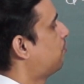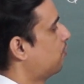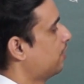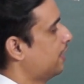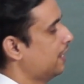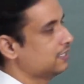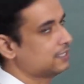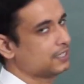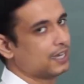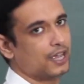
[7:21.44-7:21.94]

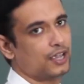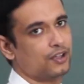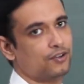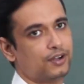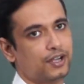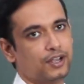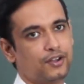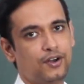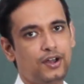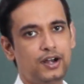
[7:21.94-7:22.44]
फोर एक्स रहे
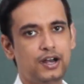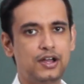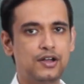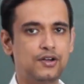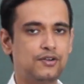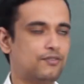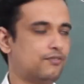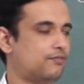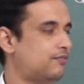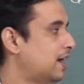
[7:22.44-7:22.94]
होंगे और
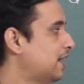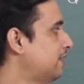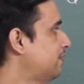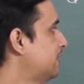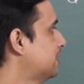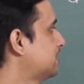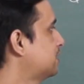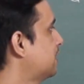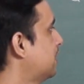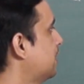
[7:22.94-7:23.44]
फाइव
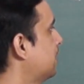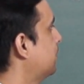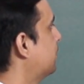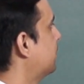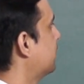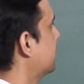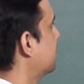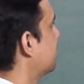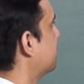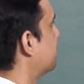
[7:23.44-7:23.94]
एक्स रहे होंगे